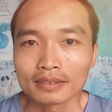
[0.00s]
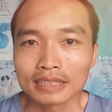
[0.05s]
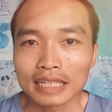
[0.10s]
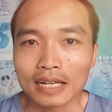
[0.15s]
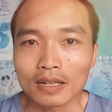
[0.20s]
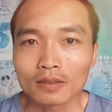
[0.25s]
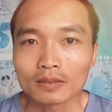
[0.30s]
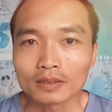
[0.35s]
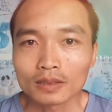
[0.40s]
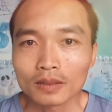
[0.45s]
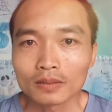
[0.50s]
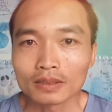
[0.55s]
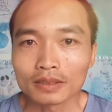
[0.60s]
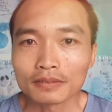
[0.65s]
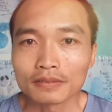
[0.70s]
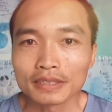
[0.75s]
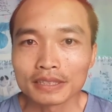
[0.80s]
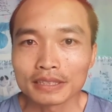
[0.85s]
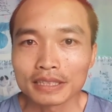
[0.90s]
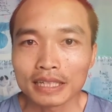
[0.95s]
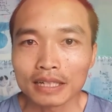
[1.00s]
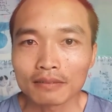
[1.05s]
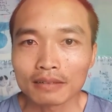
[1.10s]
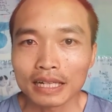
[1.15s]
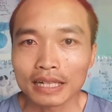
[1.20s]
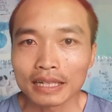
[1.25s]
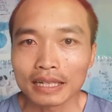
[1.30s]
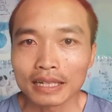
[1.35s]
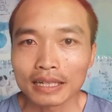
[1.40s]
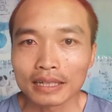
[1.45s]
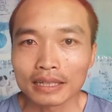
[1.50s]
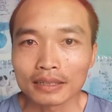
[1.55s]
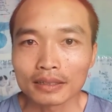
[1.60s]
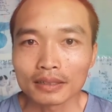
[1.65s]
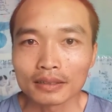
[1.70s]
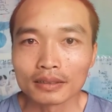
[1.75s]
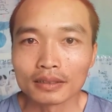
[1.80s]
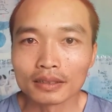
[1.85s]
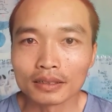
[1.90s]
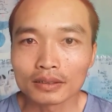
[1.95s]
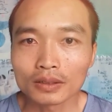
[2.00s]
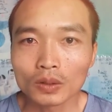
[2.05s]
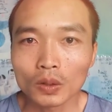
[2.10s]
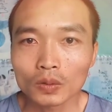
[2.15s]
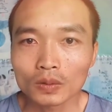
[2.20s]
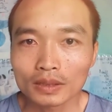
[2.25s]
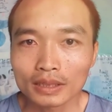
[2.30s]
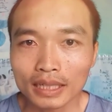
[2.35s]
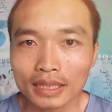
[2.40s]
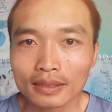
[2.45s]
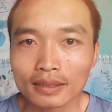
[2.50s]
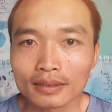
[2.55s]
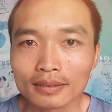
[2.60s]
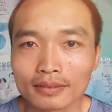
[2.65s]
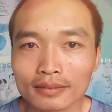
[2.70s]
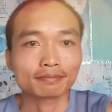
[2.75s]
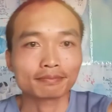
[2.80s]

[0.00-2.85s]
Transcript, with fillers: sao cho những video này được tốt nhất.